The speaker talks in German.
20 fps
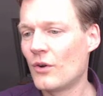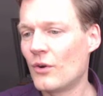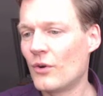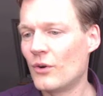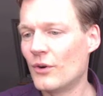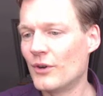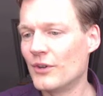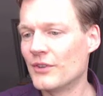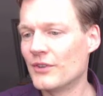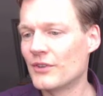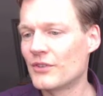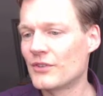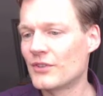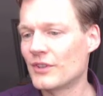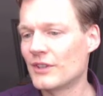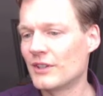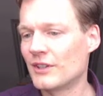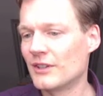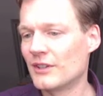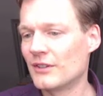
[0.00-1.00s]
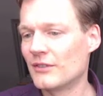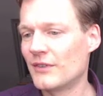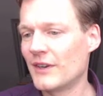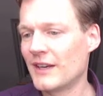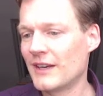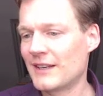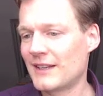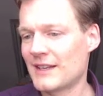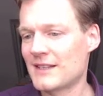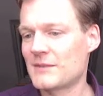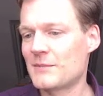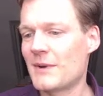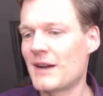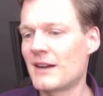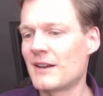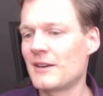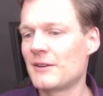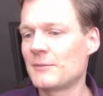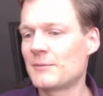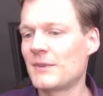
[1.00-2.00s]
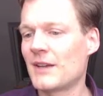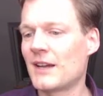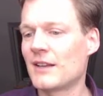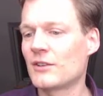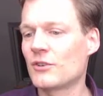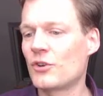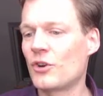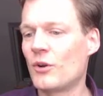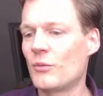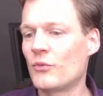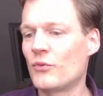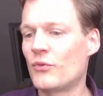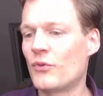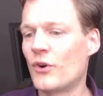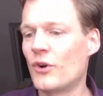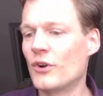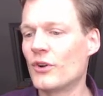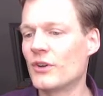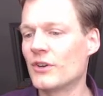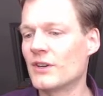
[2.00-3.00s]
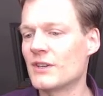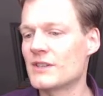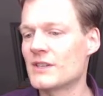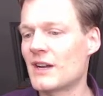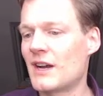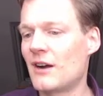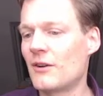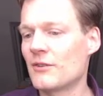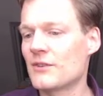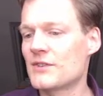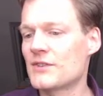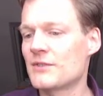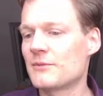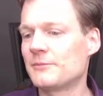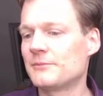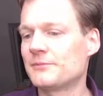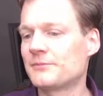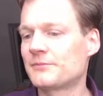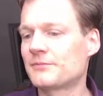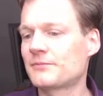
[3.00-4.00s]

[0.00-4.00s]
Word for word: Und äh, wenn ich das mache, dann kommt Folgendes raus.